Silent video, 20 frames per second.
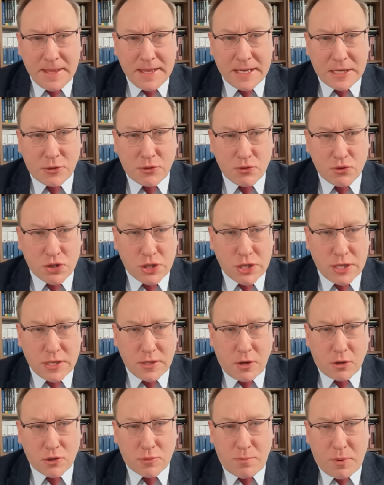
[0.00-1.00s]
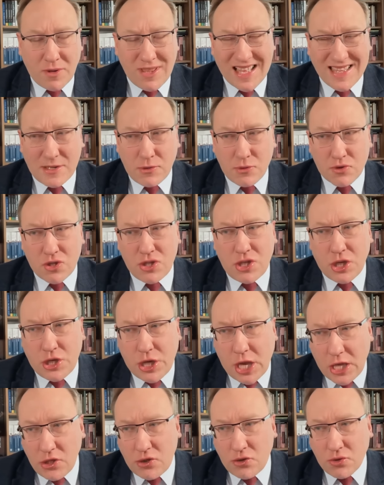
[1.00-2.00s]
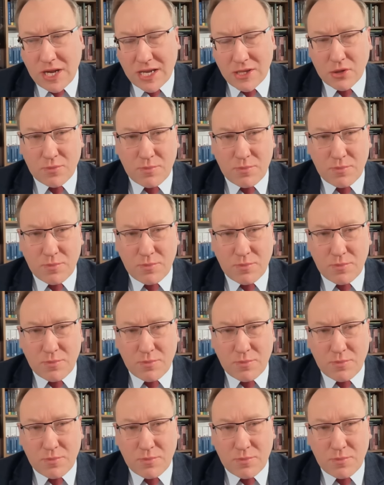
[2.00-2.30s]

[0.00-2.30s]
y, którzy od ponad już 10 lat,